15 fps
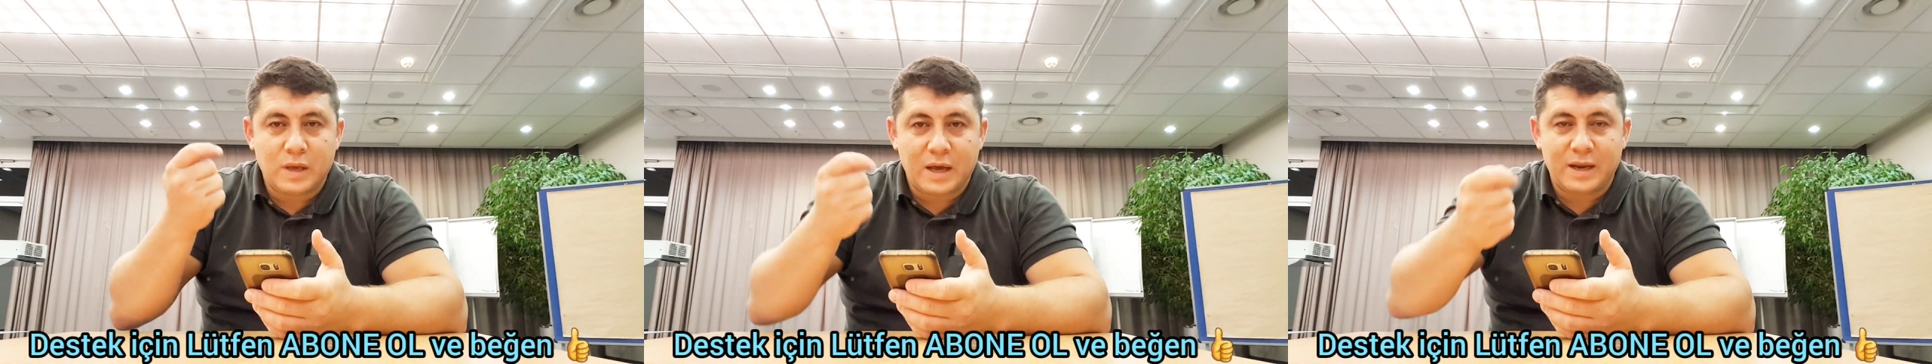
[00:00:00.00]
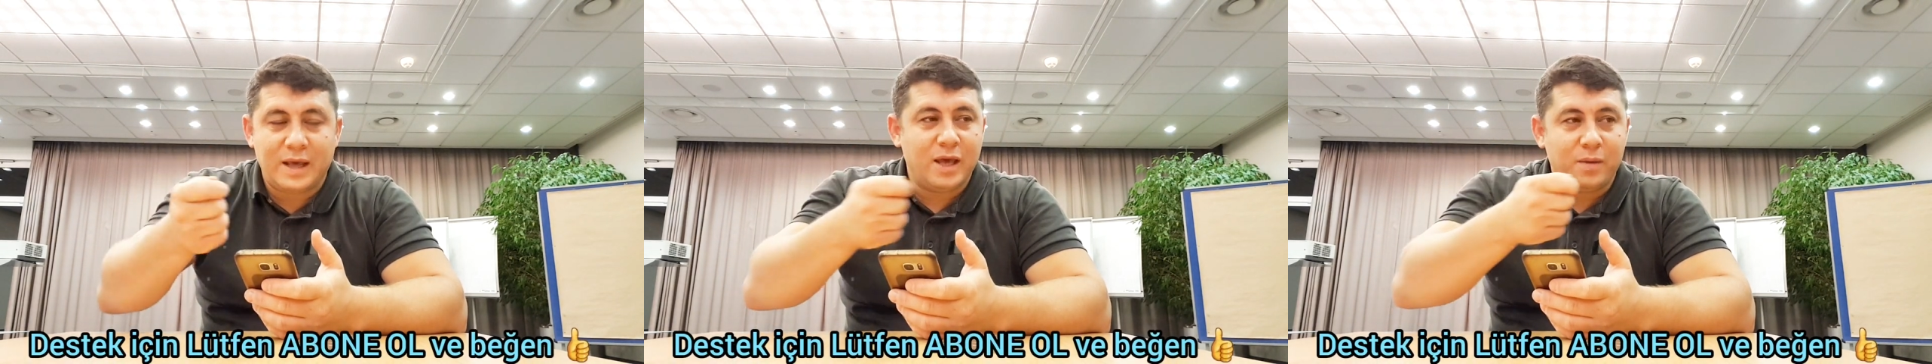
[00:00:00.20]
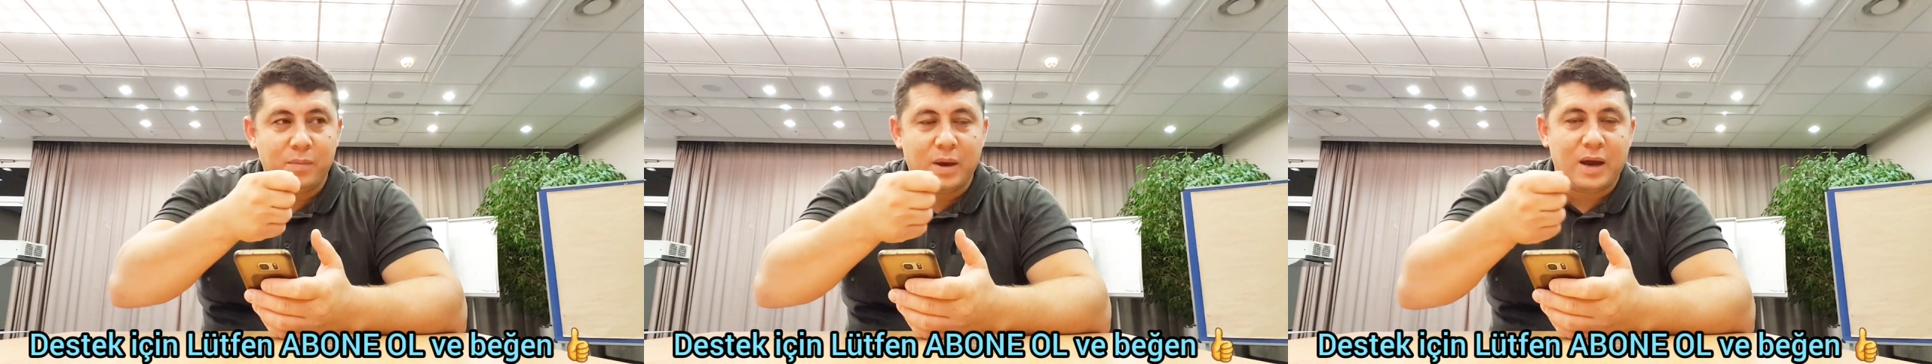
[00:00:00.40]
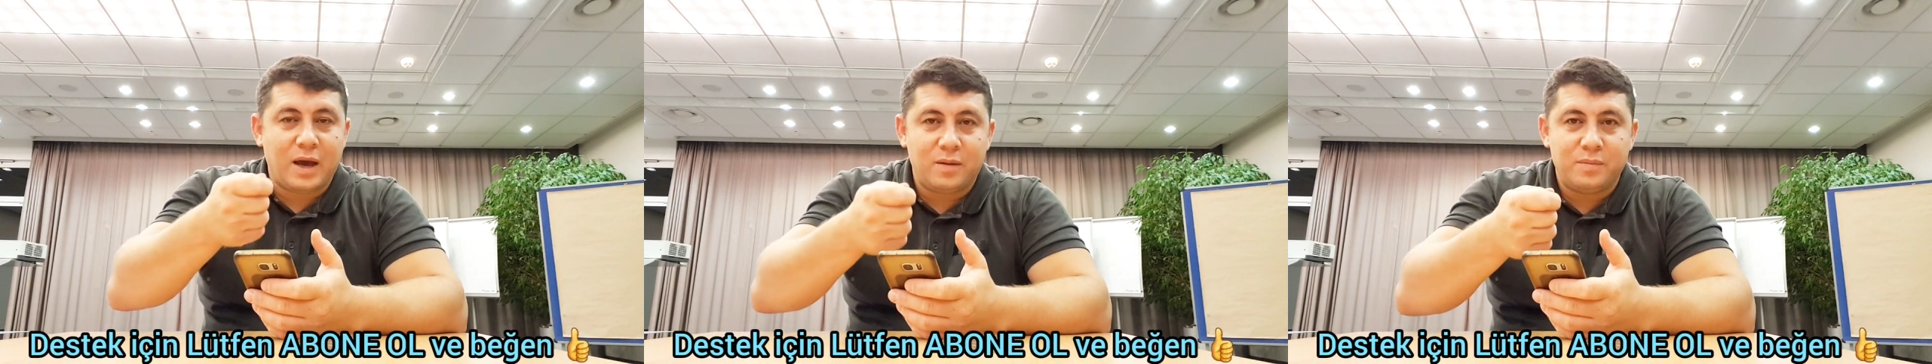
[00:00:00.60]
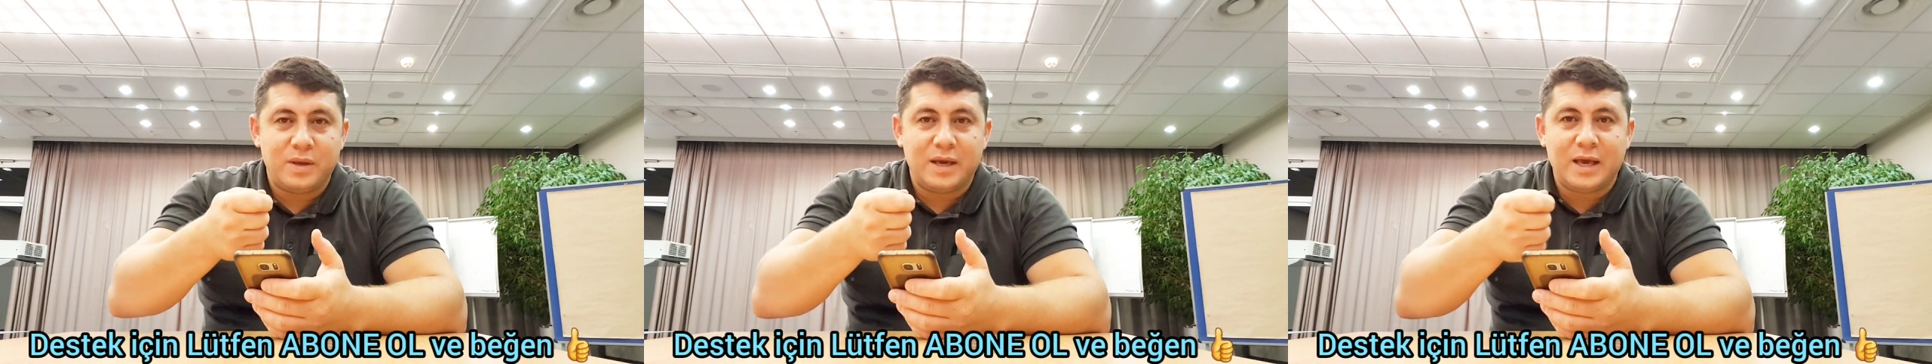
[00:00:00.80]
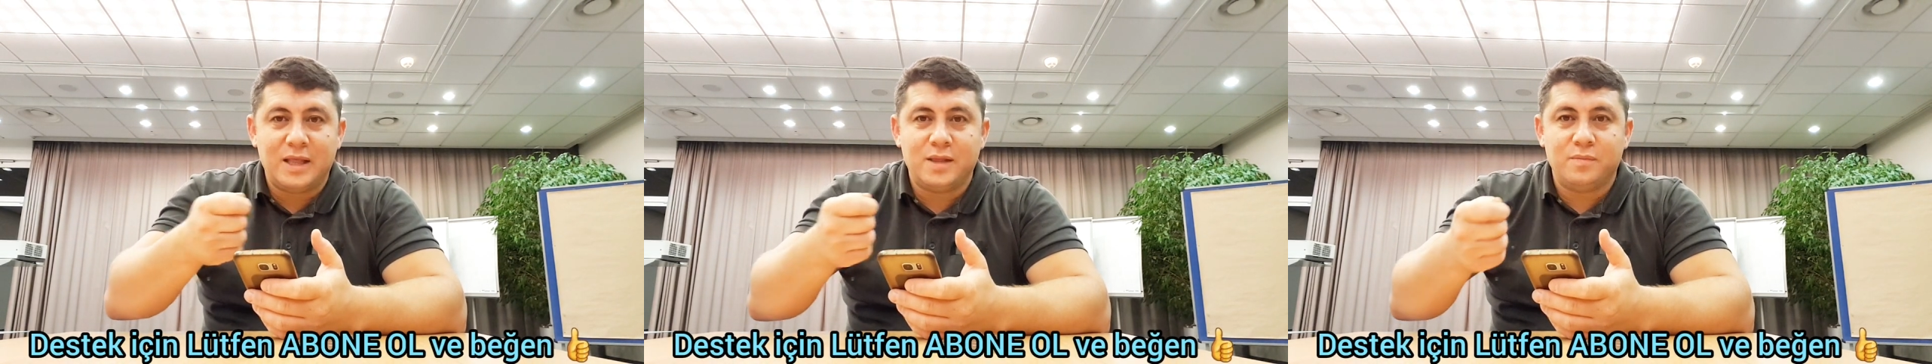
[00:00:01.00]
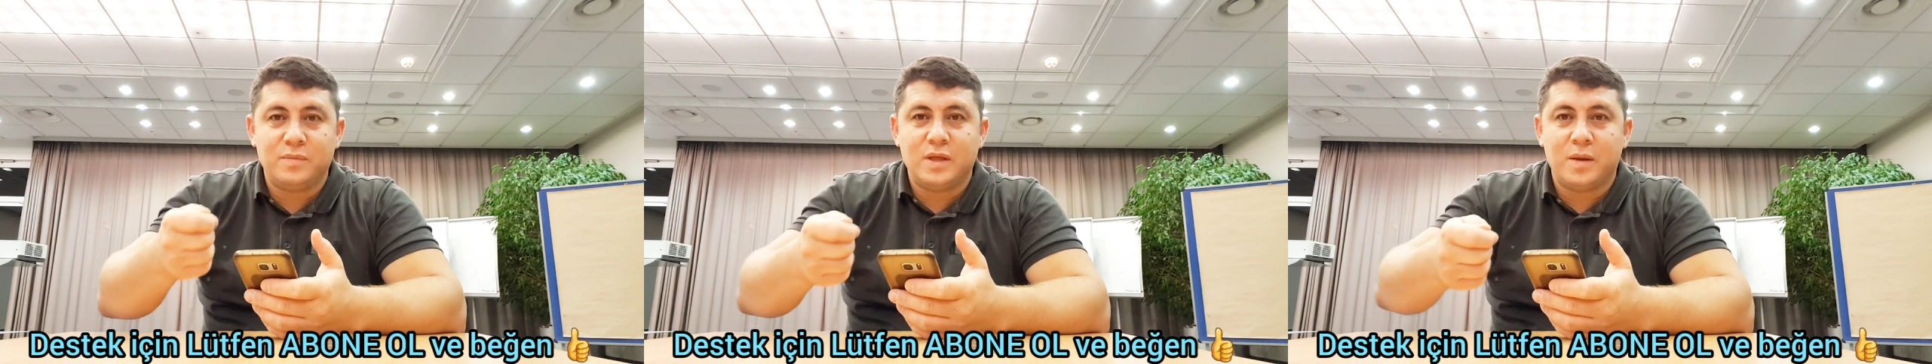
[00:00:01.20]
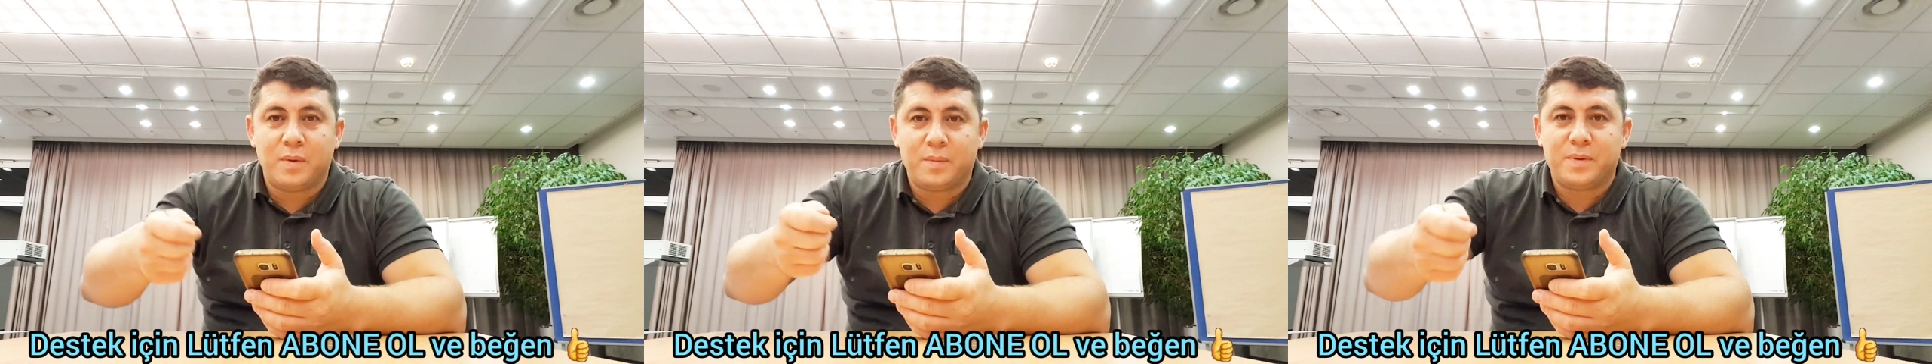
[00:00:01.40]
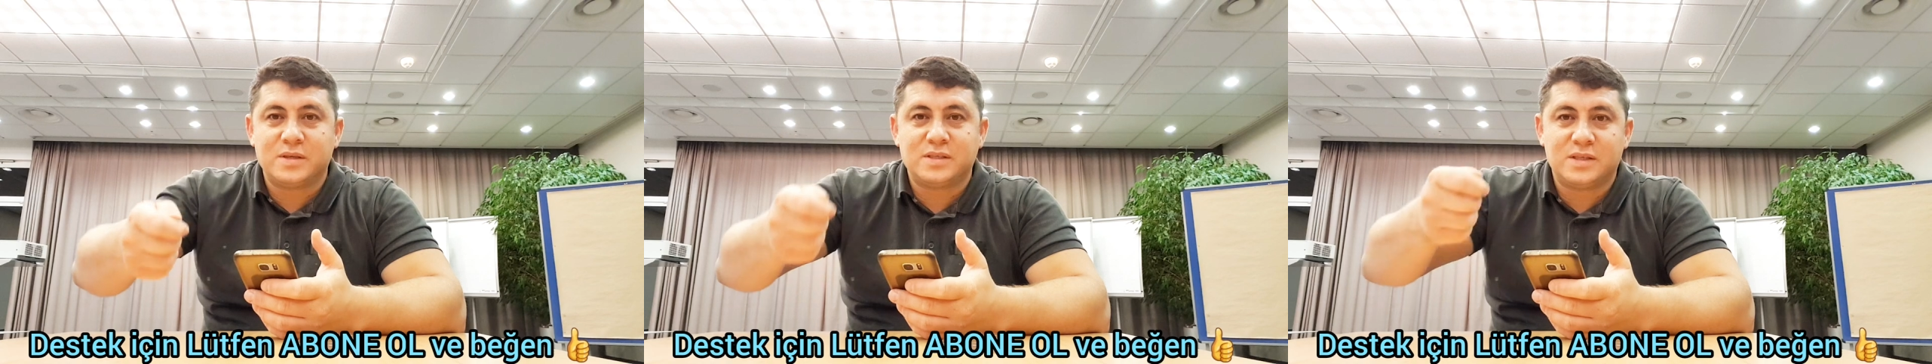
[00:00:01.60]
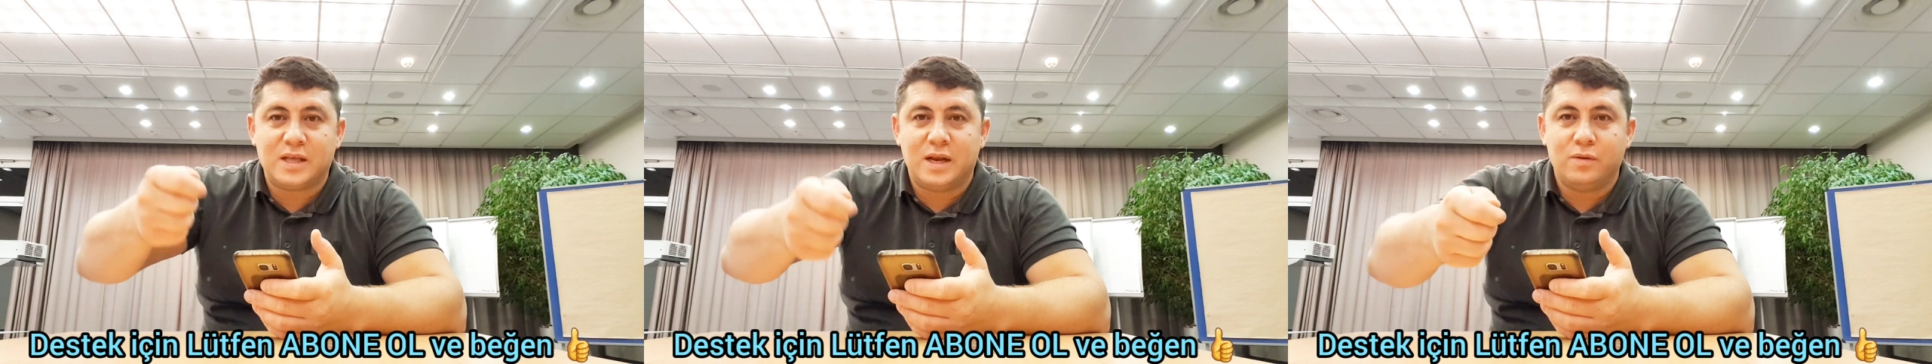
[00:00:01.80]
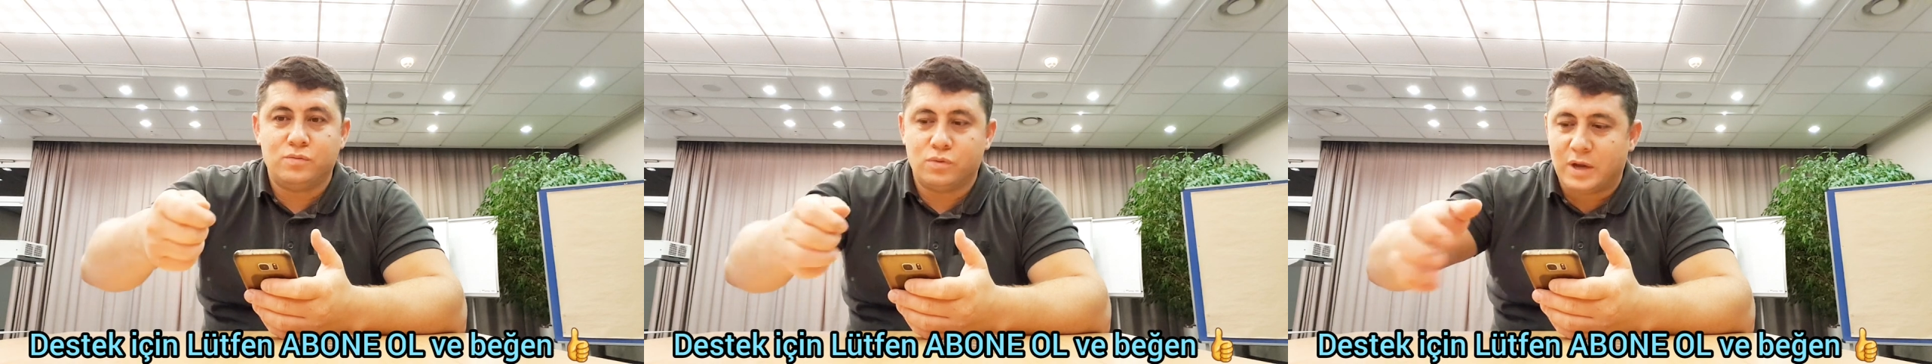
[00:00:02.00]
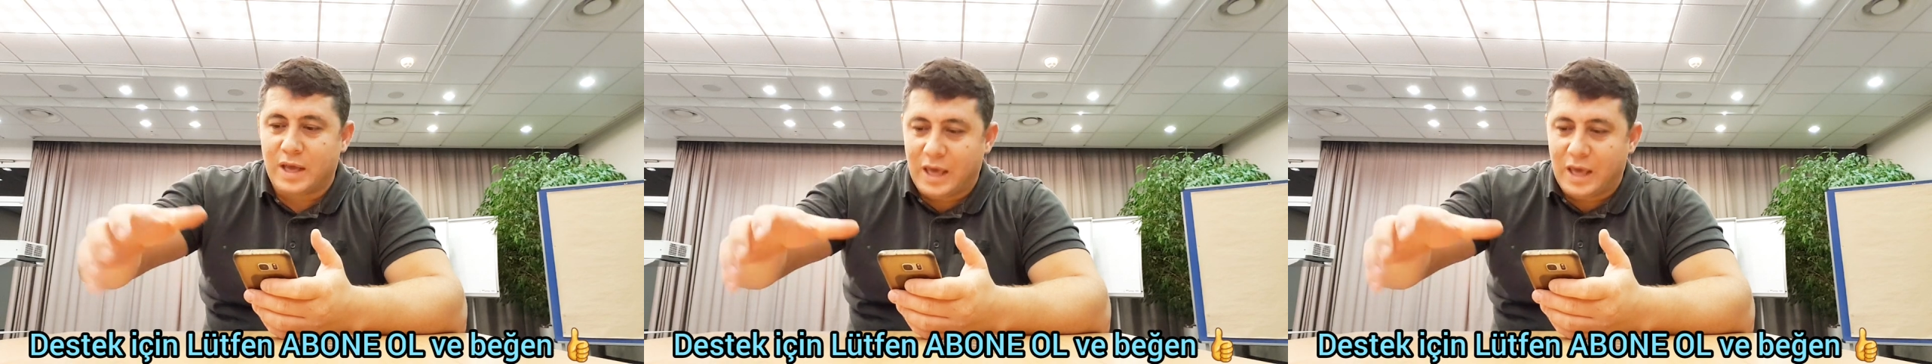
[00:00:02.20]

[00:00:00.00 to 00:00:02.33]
Hani ekmek almaya geldim diye babası televizyona